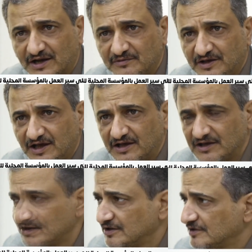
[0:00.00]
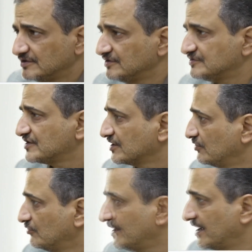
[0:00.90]
الدولة محافظ عدن
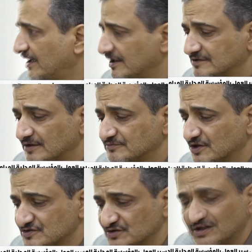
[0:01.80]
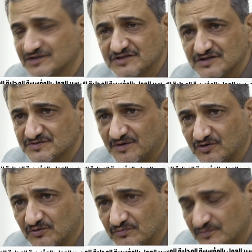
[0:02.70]
من مدير عام المؤسسة
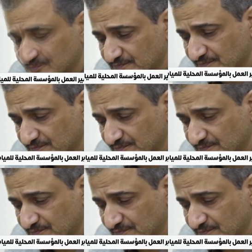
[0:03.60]
المهندس محمد